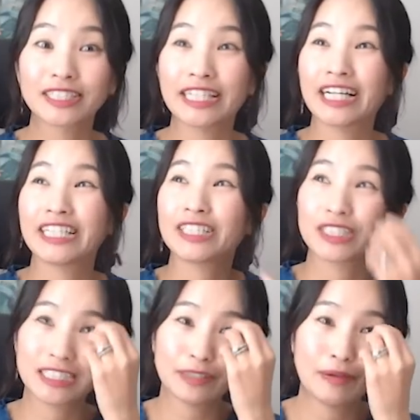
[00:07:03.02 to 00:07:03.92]
제가 이거
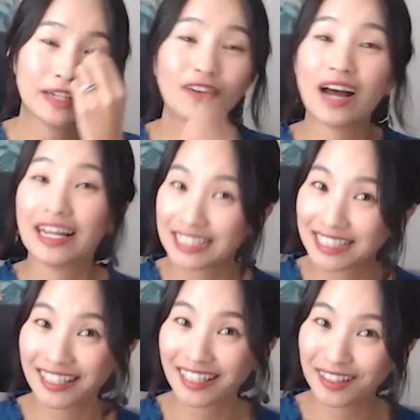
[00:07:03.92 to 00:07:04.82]
직접 하는 거
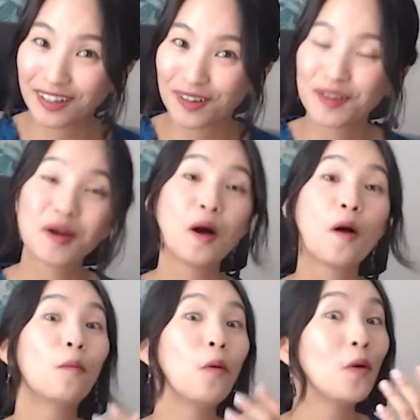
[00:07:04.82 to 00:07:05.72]
아니잖아요.
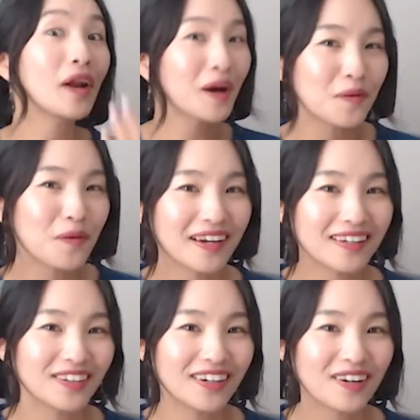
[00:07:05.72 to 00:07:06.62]
뭐라고
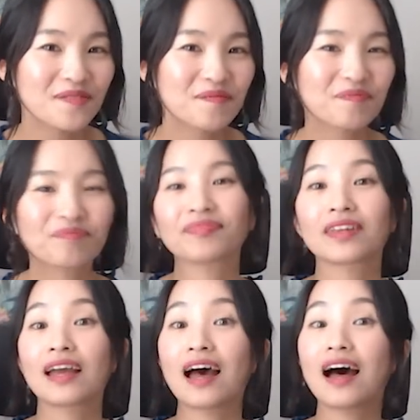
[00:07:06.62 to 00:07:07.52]
해야 돼요?
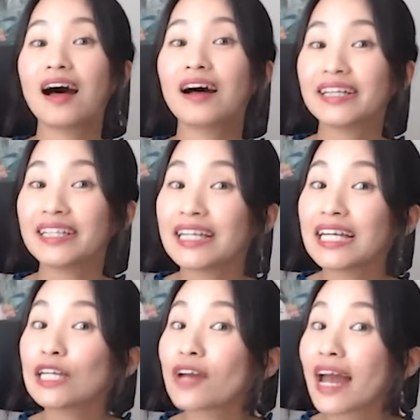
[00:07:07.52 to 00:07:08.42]
I
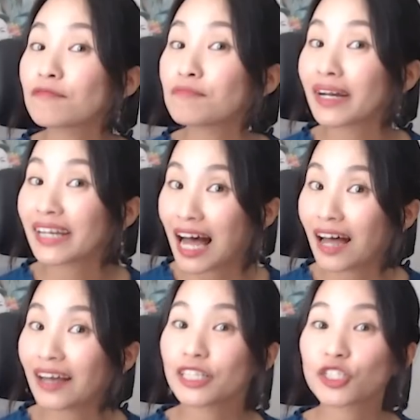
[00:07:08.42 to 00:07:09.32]
need to have my
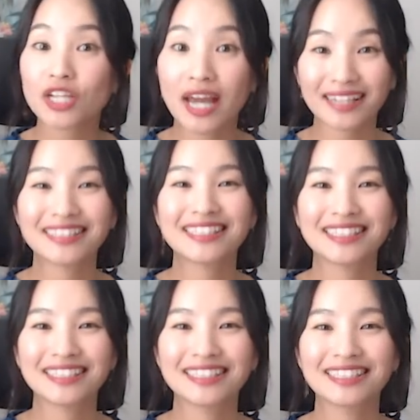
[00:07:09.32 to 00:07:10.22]
eye checked.
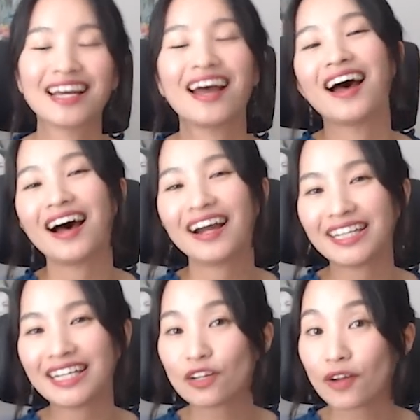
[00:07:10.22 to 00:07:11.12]

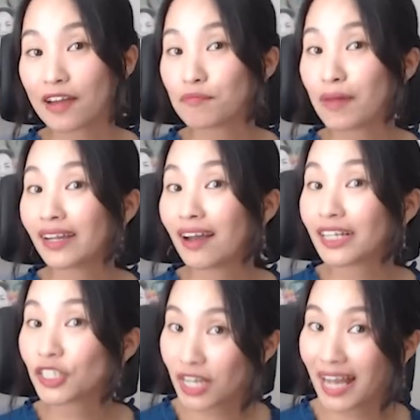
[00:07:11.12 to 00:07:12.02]
I need to have my
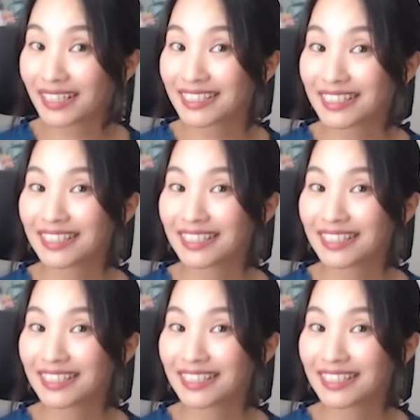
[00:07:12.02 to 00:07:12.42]
eye checked.